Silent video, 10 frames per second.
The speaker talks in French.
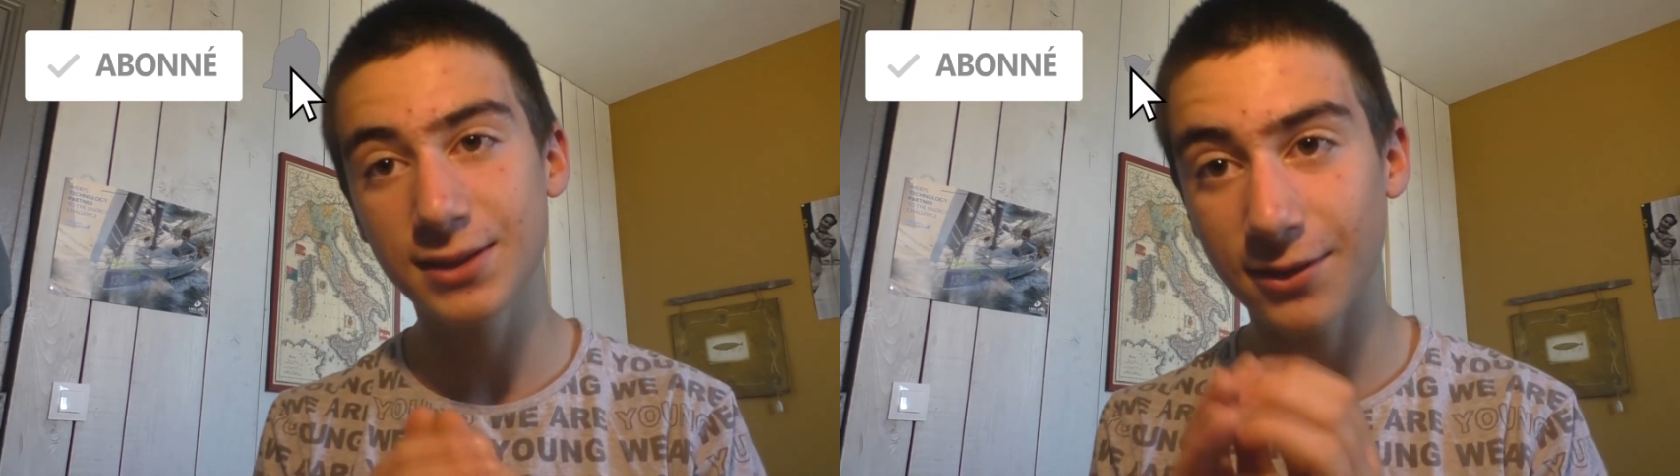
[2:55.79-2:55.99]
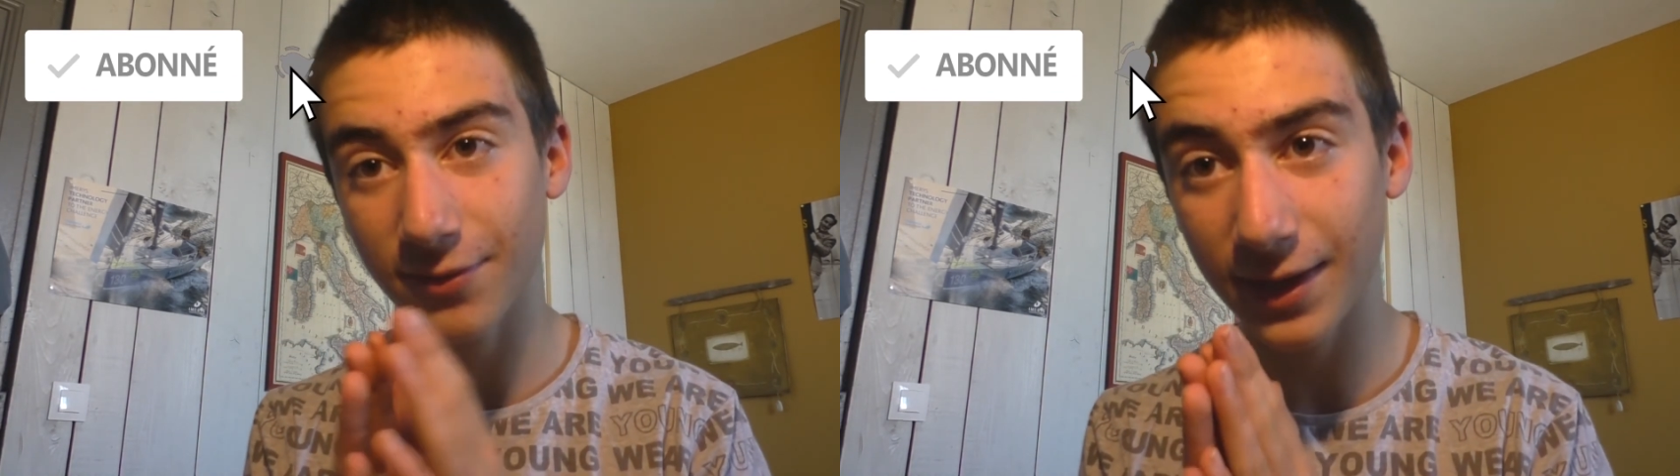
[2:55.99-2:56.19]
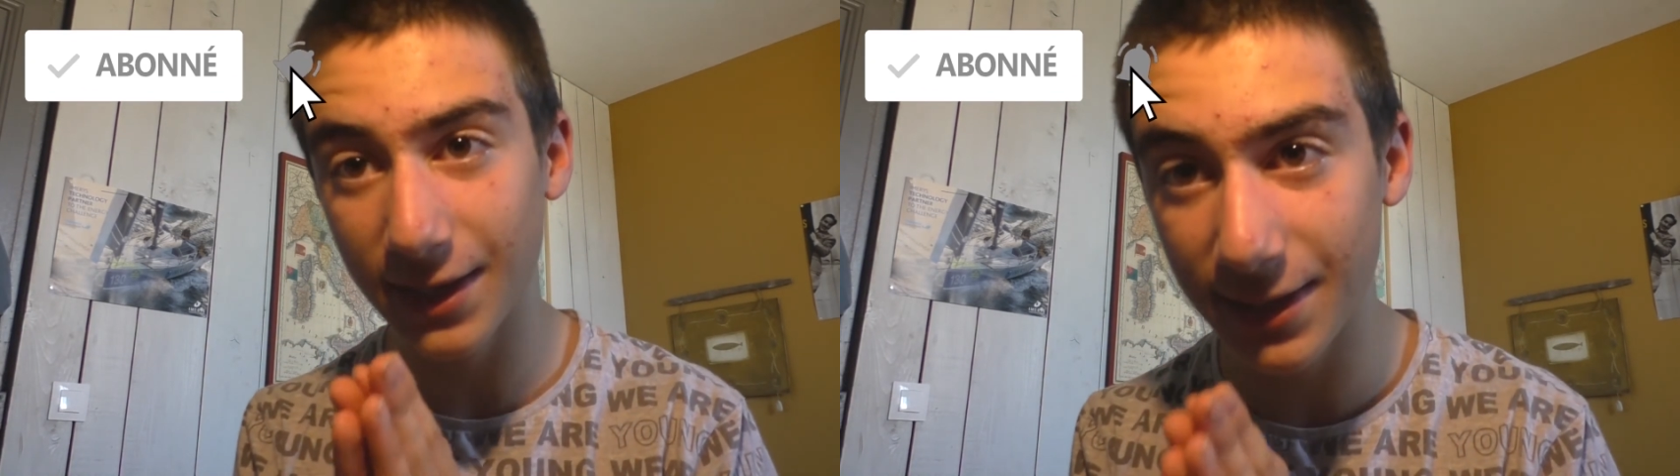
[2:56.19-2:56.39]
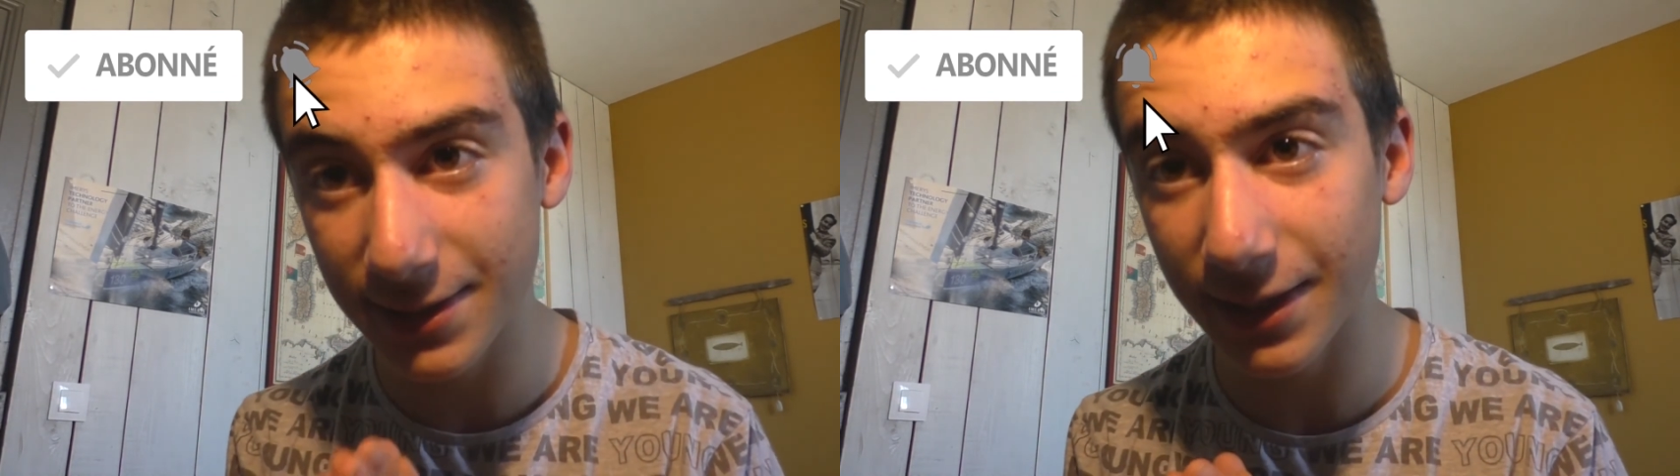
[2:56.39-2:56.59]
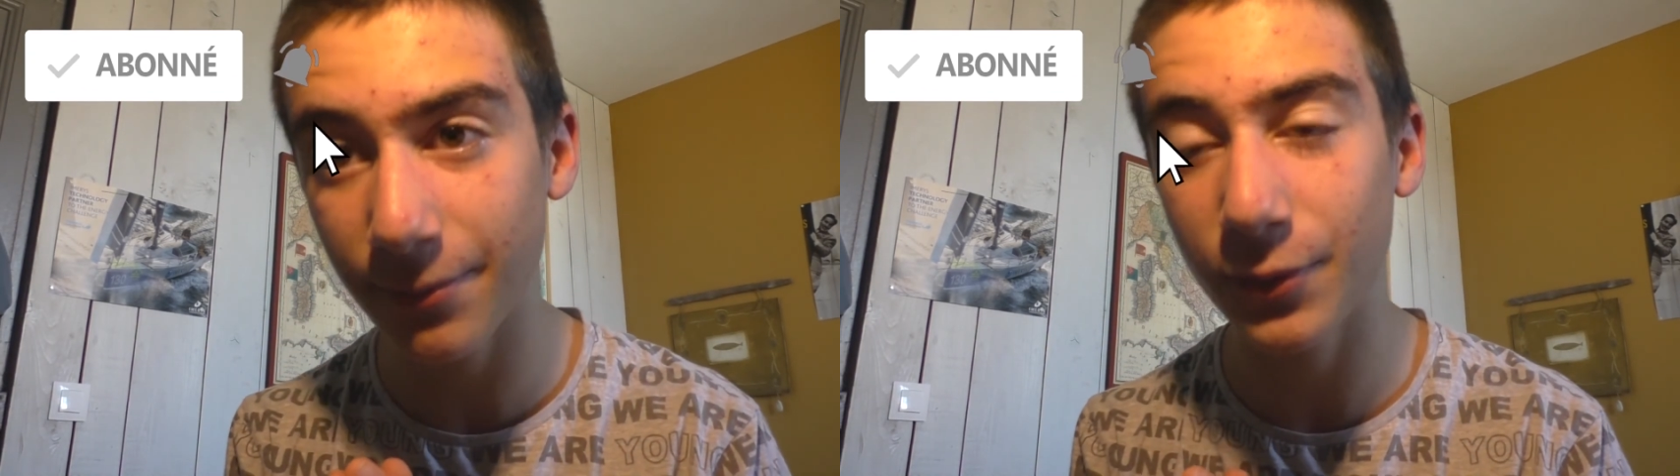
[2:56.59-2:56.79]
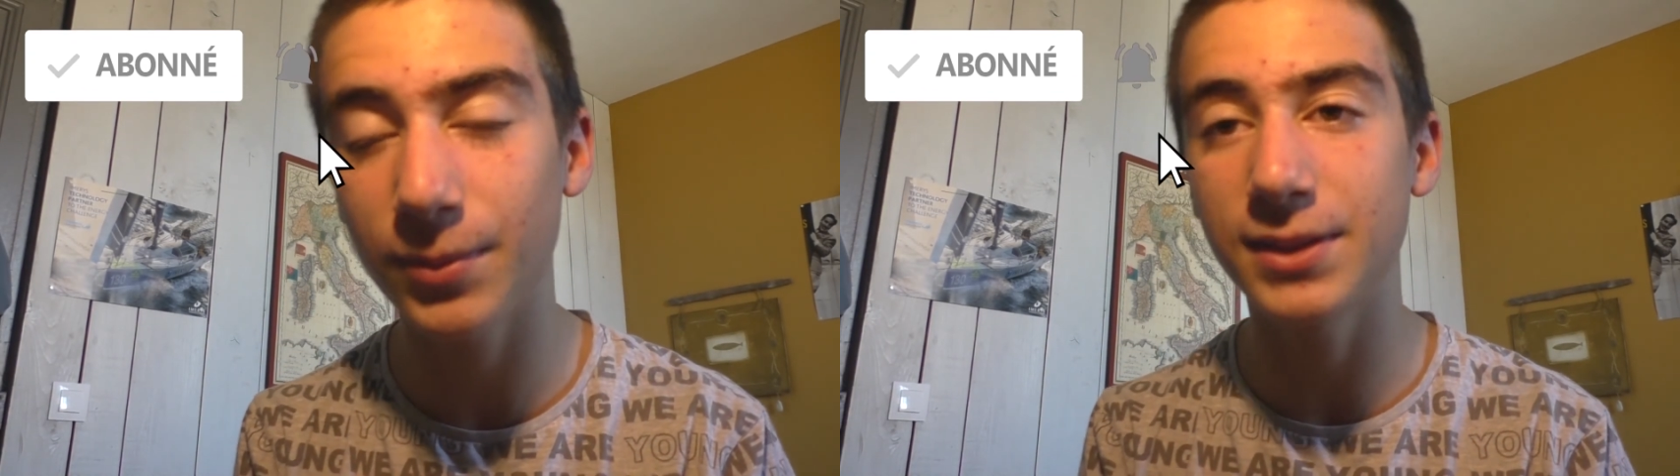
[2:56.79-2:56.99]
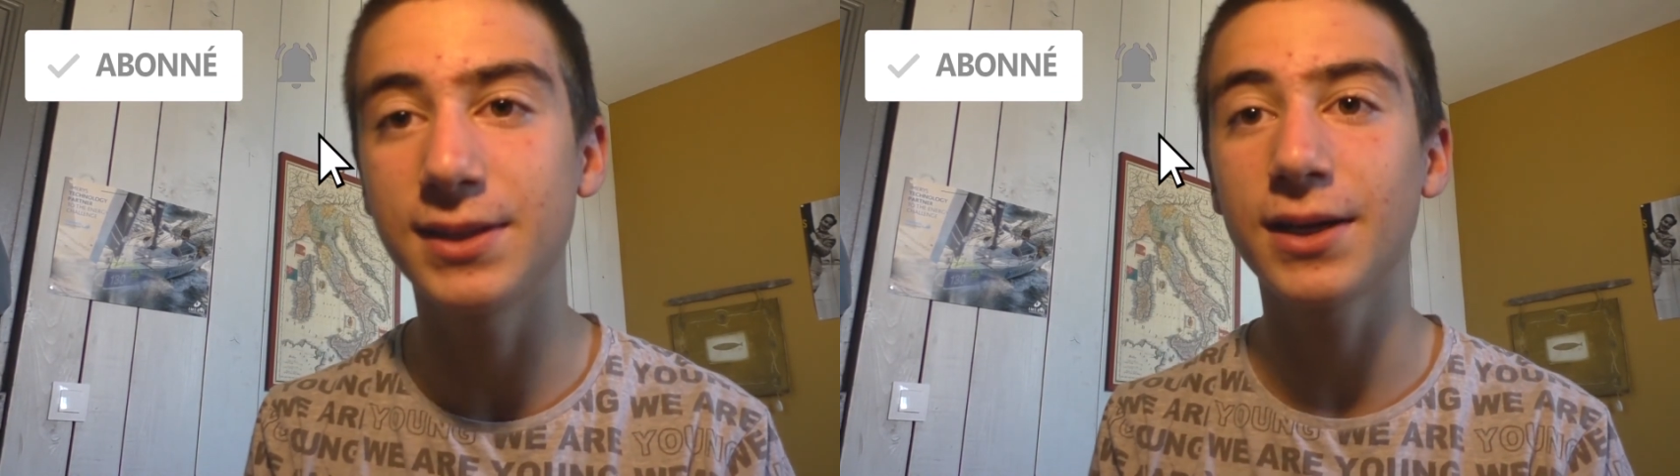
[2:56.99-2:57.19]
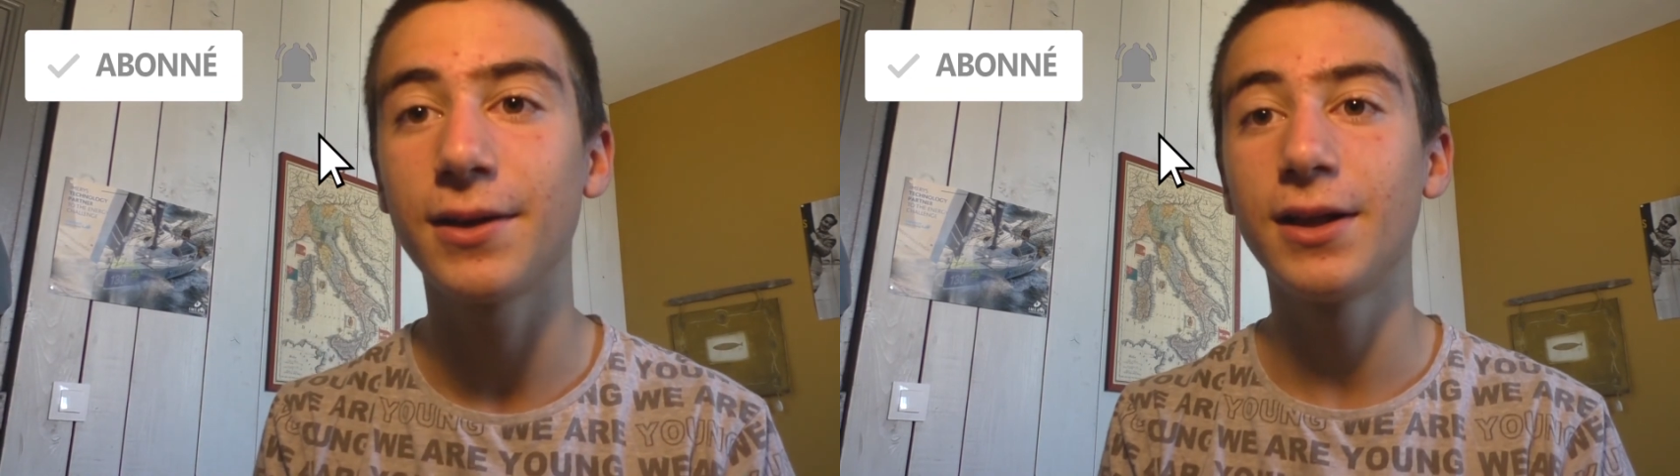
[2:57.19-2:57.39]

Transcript: Ça me ferait extrêmement plaisir.